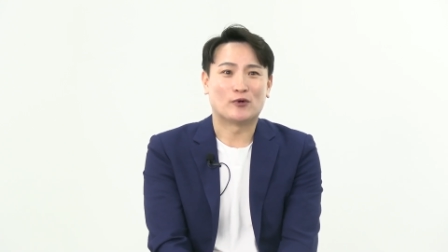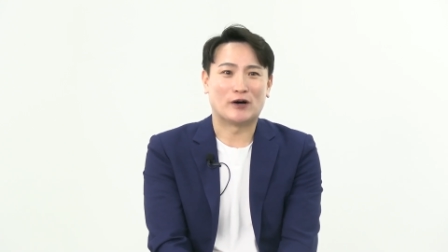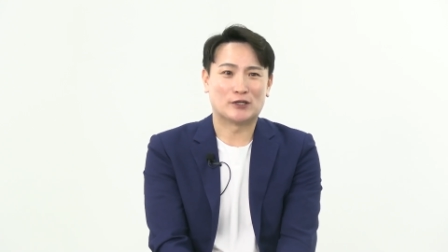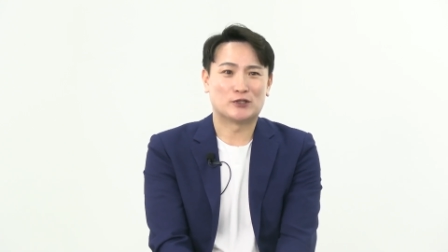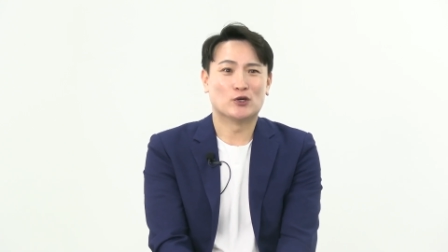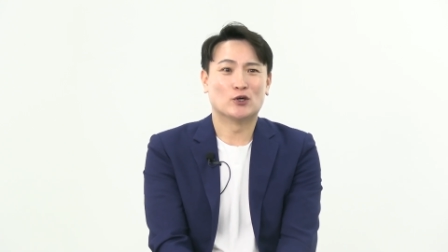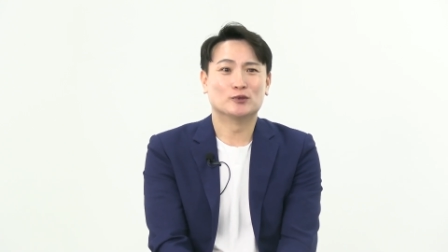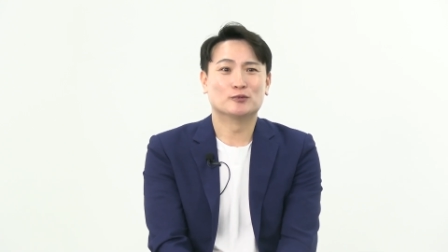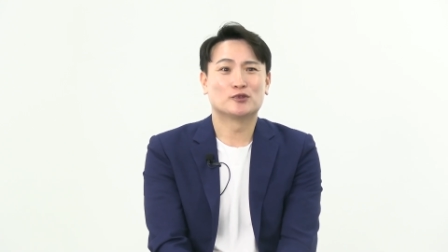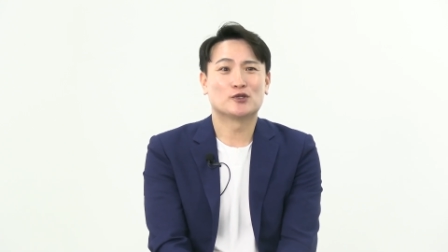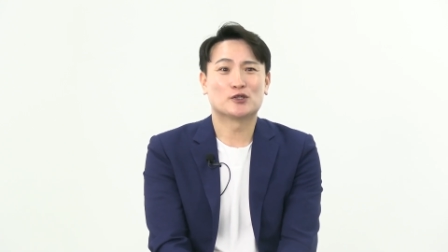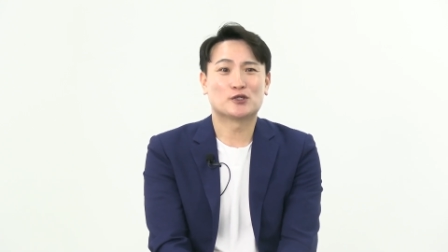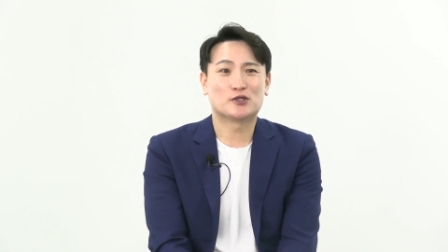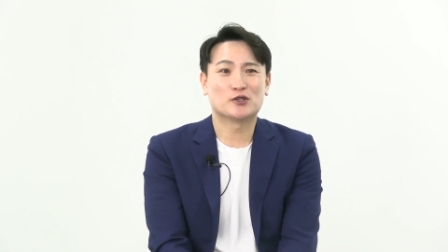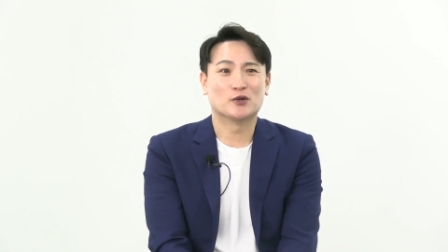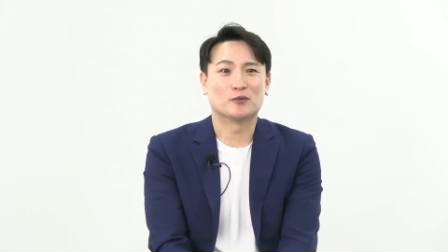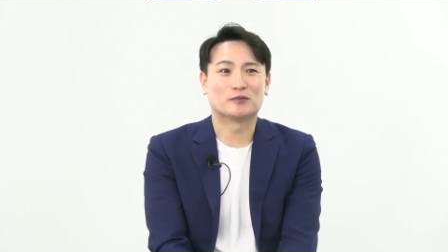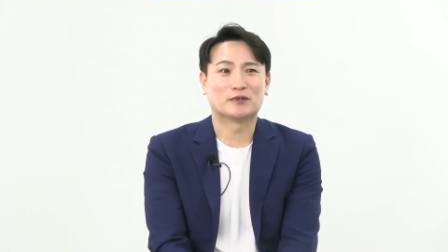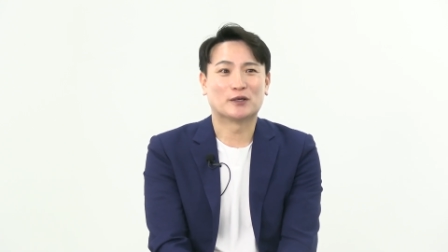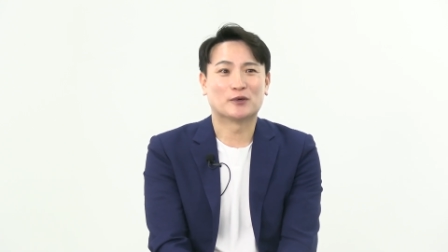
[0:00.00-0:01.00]
과정 없는
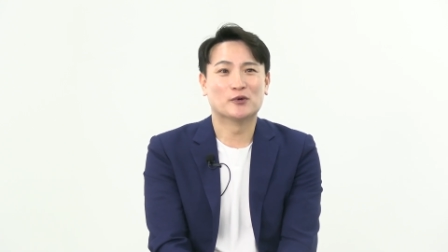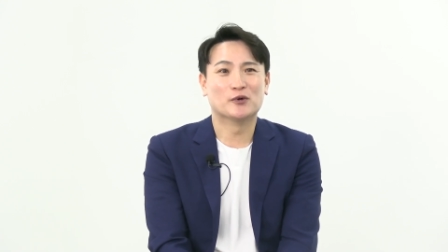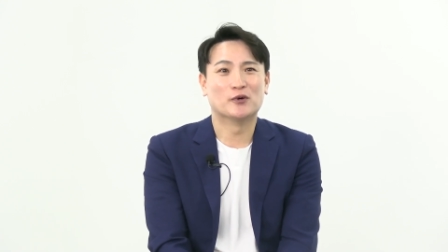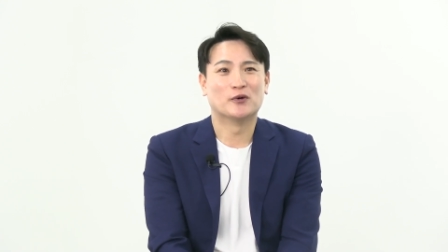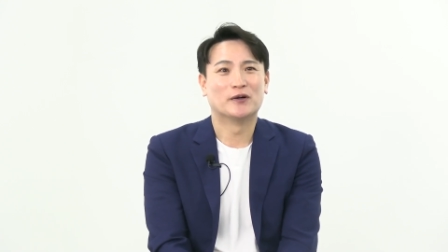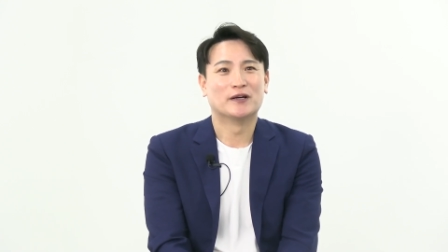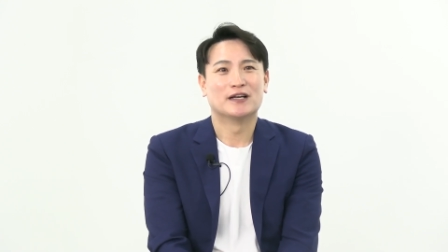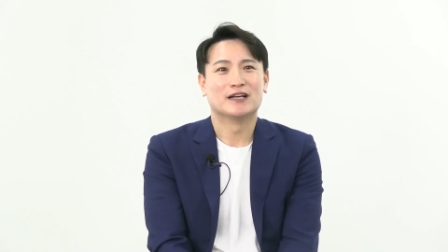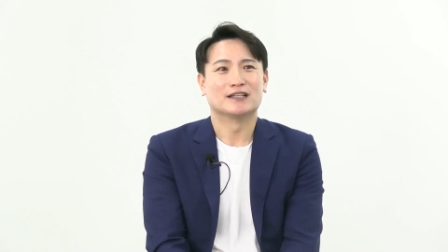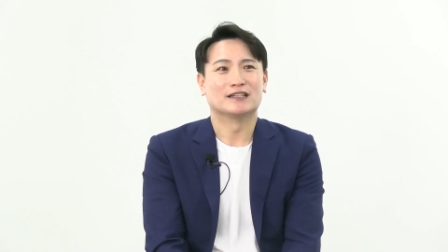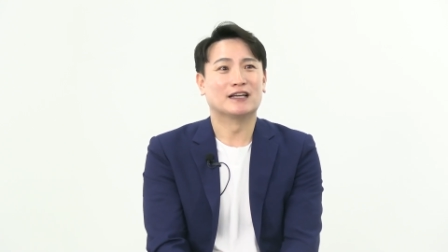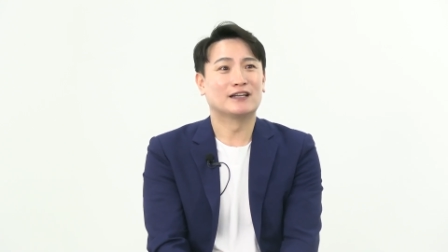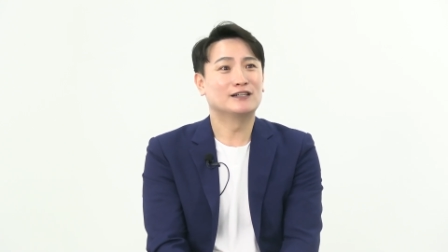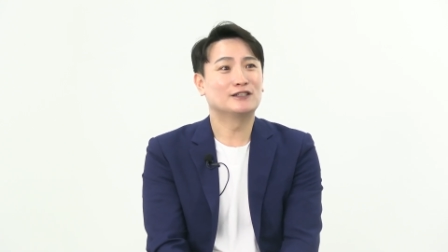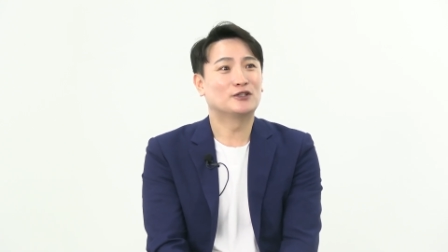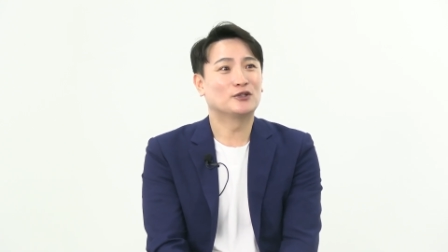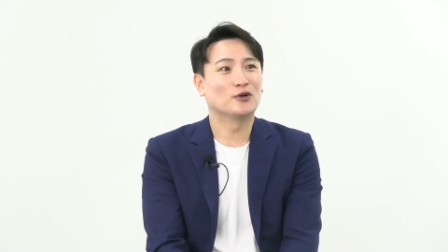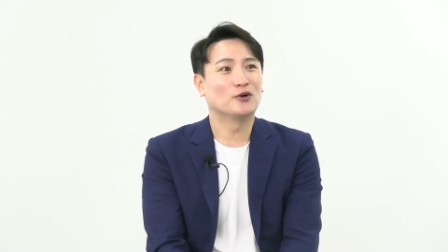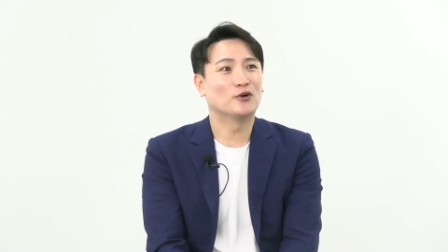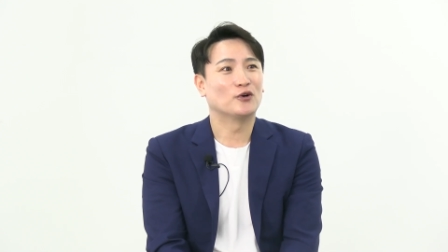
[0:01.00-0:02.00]
성취가 없다고 예를
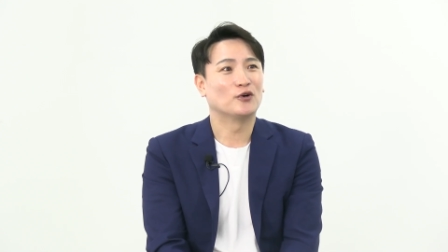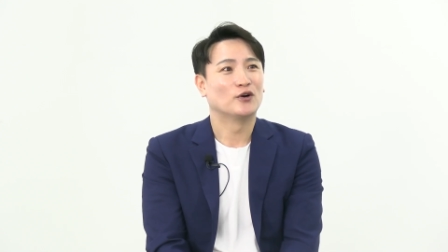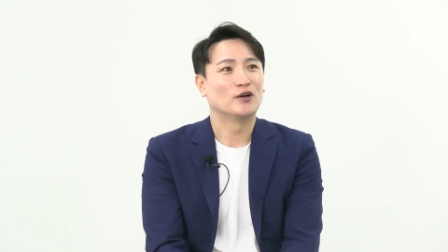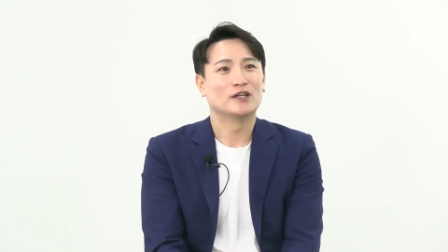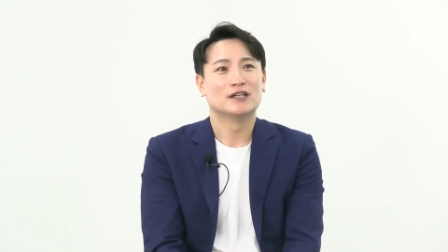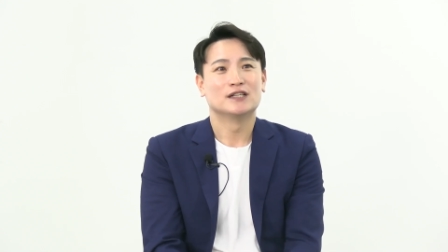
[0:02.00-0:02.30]
들어